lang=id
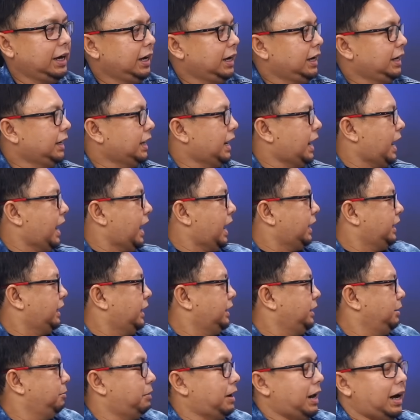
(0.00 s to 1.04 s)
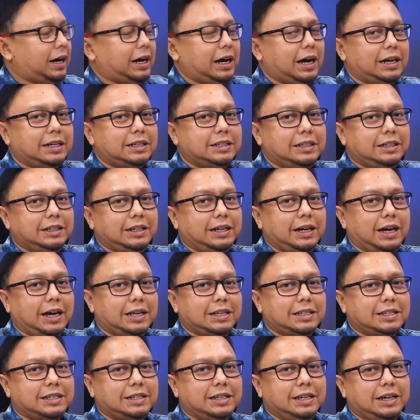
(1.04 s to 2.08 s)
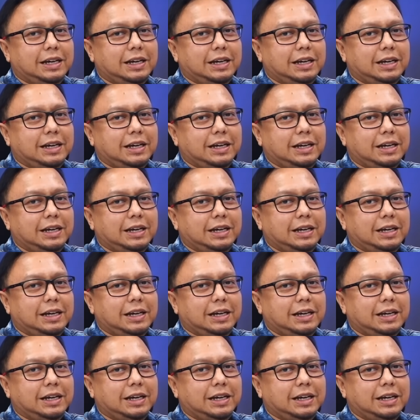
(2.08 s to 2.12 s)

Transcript: yang ada di belakang sini guys.